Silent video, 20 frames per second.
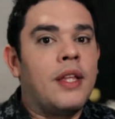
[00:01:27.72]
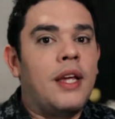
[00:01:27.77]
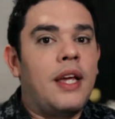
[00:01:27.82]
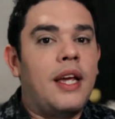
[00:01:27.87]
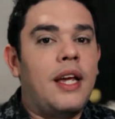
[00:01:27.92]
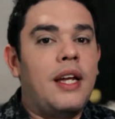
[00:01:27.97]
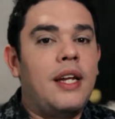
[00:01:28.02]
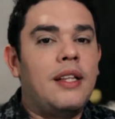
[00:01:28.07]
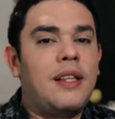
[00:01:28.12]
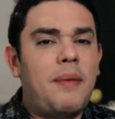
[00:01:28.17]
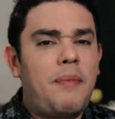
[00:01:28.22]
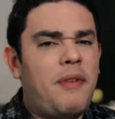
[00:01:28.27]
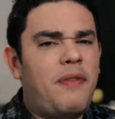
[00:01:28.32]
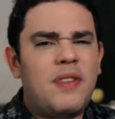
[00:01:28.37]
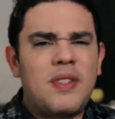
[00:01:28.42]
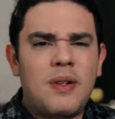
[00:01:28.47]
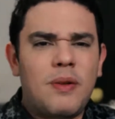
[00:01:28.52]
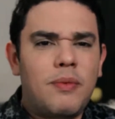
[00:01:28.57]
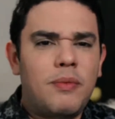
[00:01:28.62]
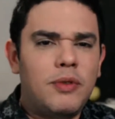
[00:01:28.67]
ele também
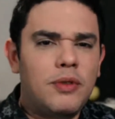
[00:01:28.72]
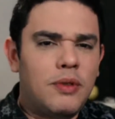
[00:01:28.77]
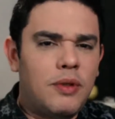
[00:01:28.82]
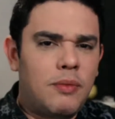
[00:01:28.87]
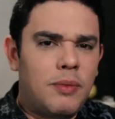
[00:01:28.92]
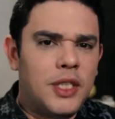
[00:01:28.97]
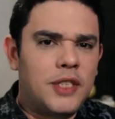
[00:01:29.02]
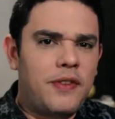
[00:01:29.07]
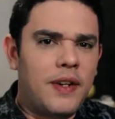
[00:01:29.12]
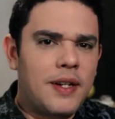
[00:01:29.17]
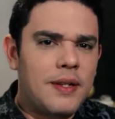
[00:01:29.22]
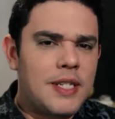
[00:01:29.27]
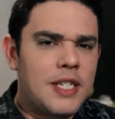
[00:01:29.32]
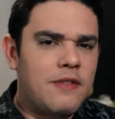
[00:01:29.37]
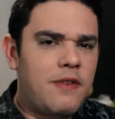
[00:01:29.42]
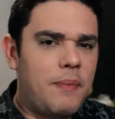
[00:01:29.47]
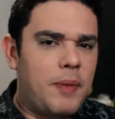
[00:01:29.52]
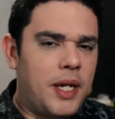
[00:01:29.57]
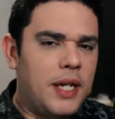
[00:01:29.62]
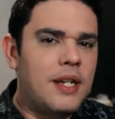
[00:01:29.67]
fez algumas, fragrâncias
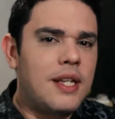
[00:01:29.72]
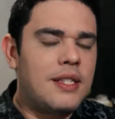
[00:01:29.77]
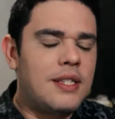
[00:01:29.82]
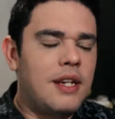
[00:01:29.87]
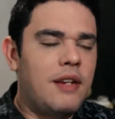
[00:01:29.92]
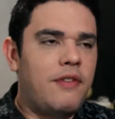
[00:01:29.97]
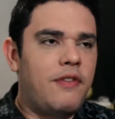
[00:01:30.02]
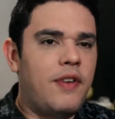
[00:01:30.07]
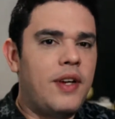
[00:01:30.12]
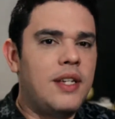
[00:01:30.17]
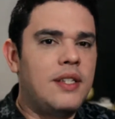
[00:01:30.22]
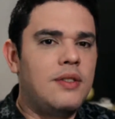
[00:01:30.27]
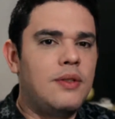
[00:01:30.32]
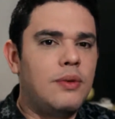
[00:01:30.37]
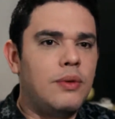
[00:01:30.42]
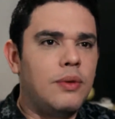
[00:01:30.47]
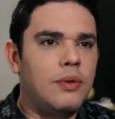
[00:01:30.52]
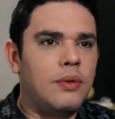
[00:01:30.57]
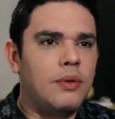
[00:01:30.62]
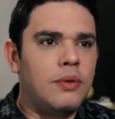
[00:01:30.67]
femininas, ele fez
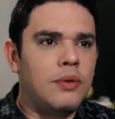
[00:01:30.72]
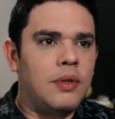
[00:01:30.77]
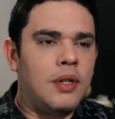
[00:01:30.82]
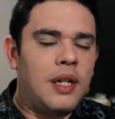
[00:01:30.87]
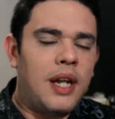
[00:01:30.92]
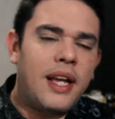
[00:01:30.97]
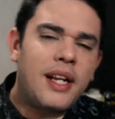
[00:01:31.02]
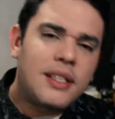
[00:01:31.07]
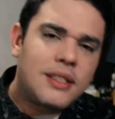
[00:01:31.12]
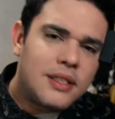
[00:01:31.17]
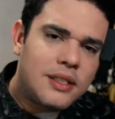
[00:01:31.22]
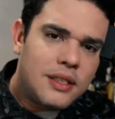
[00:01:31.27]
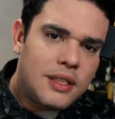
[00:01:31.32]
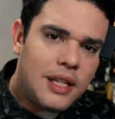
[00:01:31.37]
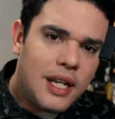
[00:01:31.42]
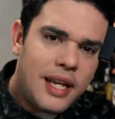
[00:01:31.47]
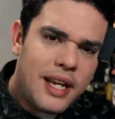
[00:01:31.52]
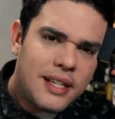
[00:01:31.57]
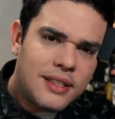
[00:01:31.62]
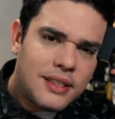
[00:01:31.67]
o Lex,
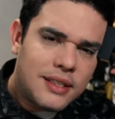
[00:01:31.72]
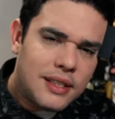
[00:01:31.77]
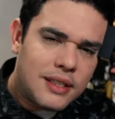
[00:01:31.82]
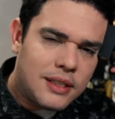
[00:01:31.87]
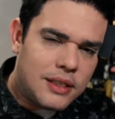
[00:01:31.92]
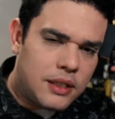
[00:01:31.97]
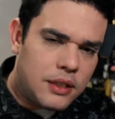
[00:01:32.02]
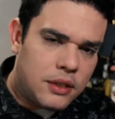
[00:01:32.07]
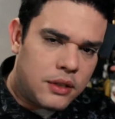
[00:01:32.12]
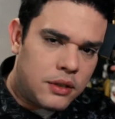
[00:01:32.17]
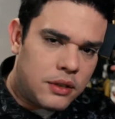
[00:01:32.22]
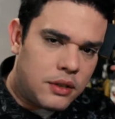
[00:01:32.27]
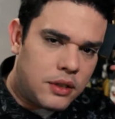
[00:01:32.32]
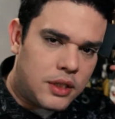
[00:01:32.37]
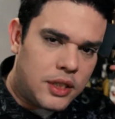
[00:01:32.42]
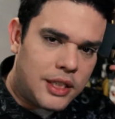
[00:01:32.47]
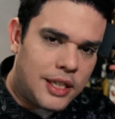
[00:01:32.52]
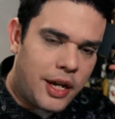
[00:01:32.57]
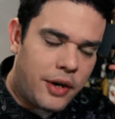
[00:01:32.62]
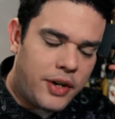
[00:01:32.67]
Lextasy
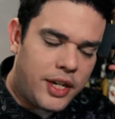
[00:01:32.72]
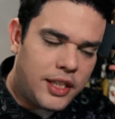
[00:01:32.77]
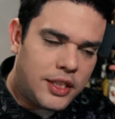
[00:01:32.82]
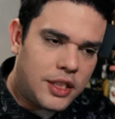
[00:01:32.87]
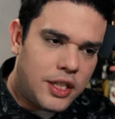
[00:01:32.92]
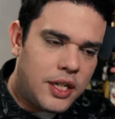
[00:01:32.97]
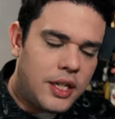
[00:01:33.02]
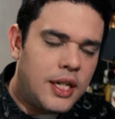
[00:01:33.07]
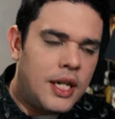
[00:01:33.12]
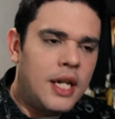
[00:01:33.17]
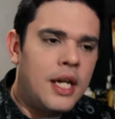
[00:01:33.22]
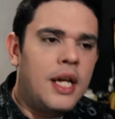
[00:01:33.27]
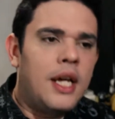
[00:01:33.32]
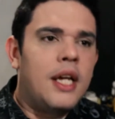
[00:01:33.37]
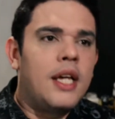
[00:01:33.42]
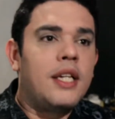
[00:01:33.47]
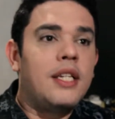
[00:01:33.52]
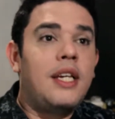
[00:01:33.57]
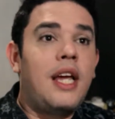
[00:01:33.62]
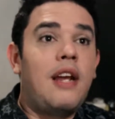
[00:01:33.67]
de Nina Ricci
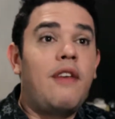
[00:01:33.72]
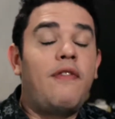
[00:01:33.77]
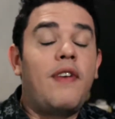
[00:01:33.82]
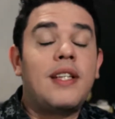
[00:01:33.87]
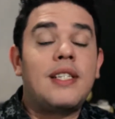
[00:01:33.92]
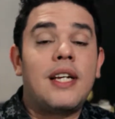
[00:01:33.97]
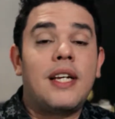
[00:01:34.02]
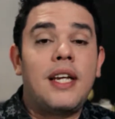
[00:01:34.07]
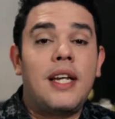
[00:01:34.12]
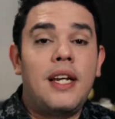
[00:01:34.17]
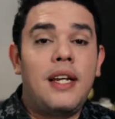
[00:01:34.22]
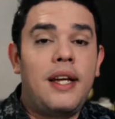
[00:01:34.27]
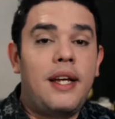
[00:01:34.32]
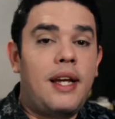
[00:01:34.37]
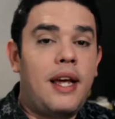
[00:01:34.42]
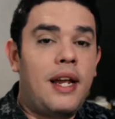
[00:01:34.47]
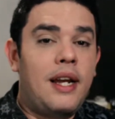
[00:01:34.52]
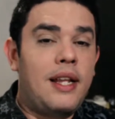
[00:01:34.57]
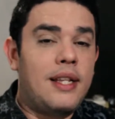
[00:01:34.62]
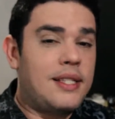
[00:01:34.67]
e ele fez aquele
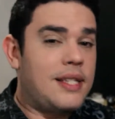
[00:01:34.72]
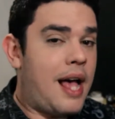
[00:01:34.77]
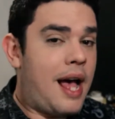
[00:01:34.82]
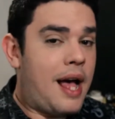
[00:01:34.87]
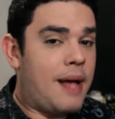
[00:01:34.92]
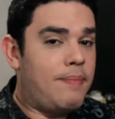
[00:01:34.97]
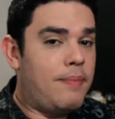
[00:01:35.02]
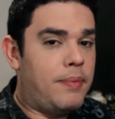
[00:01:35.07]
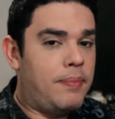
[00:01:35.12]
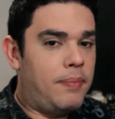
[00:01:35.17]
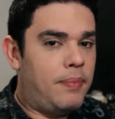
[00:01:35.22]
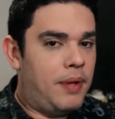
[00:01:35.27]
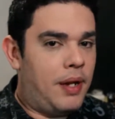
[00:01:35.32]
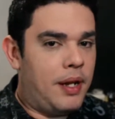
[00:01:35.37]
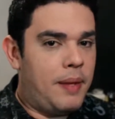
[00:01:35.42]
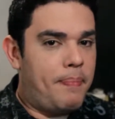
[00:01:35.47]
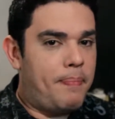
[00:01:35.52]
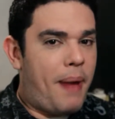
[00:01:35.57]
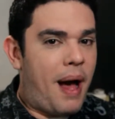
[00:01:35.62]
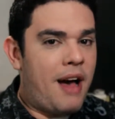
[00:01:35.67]
Ele essa é
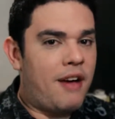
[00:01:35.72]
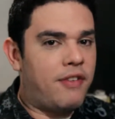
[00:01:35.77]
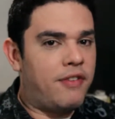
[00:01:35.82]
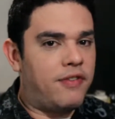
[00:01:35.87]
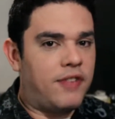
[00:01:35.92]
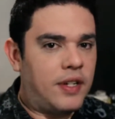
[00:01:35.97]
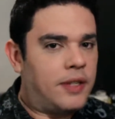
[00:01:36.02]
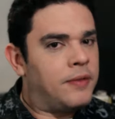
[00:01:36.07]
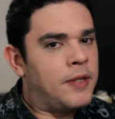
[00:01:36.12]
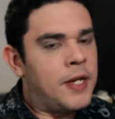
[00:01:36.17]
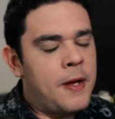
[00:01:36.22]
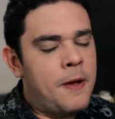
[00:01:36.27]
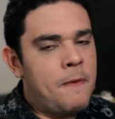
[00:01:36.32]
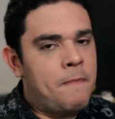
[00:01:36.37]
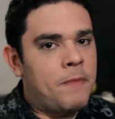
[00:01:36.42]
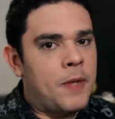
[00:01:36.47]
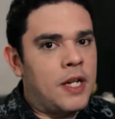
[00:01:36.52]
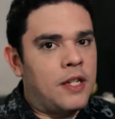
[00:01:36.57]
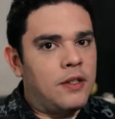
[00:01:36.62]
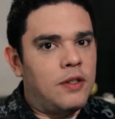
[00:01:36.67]
Le Parfum,
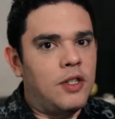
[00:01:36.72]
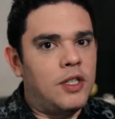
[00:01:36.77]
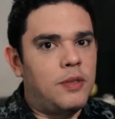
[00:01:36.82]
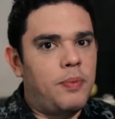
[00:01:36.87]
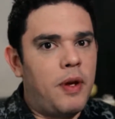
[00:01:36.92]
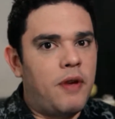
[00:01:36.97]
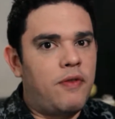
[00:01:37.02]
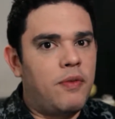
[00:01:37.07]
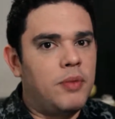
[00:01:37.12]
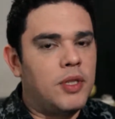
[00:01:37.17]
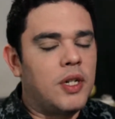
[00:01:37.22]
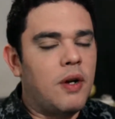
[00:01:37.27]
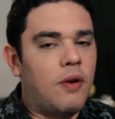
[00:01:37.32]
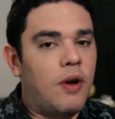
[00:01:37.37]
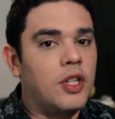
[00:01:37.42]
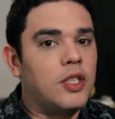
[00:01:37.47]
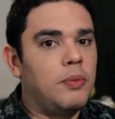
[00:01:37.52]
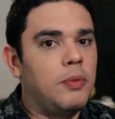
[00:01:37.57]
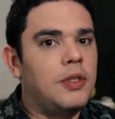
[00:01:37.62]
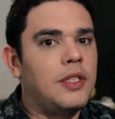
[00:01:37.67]
dois perfumes que eu
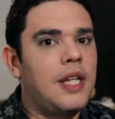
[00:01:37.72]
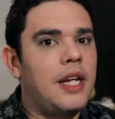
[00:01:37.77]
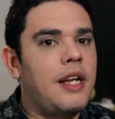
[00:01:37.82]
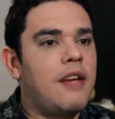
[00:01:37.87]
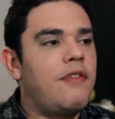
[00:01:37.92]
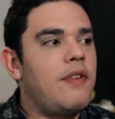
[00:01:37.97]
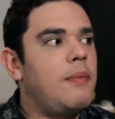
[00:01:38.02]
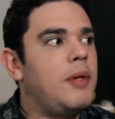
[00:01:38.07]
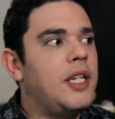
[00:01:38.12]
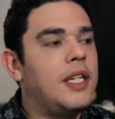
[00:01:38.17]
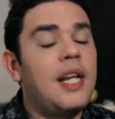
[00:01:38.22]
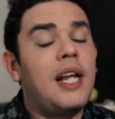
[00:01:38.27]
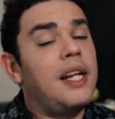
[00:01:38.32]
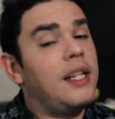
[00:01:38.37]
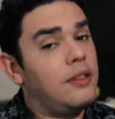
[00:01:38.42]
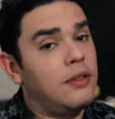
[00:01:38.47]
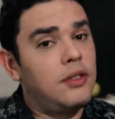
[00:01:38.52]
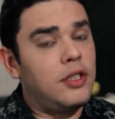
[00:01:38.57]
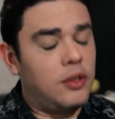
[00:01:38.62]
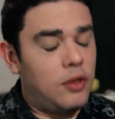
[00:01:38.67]
gosto muito da linha feminina,
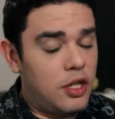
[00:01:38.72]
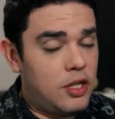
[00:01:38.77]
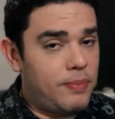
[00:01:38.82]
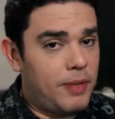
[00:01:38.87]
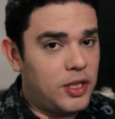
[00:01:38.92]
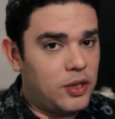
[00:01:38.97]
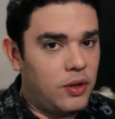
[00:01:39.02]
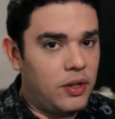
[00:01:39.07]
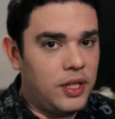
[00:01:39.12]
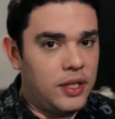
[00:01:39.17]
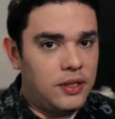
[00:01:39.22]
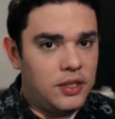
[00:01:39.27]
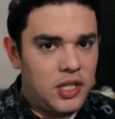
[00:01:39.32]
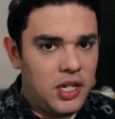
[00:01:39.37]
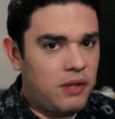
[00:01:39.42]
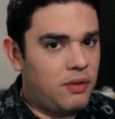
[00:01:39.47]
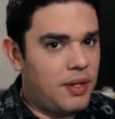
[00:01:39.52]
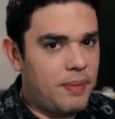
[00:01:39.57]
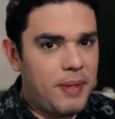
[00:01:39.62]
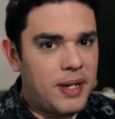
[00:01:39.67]
além dos dois masculinos
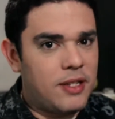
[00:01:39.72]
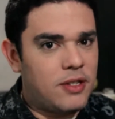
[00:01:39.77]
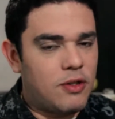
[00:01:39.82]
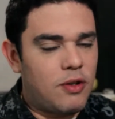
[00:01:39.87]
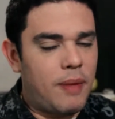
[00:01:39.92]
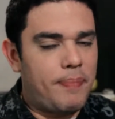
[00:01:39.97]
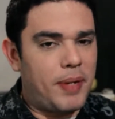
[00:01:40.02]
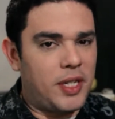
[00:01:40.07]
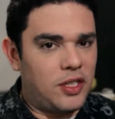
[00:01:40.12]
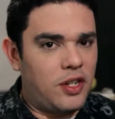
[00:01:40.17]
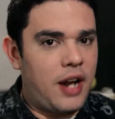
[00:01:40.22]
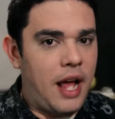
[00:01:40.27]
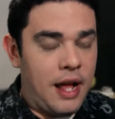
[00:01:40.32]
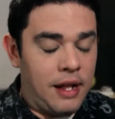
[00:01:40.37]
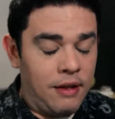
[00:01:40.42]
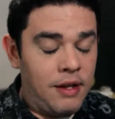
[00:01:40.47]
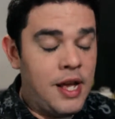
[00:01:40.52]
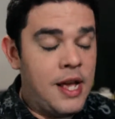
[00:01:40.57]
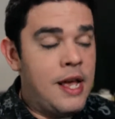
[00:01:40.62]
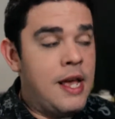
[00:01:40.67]
que eu também sou apaixonado.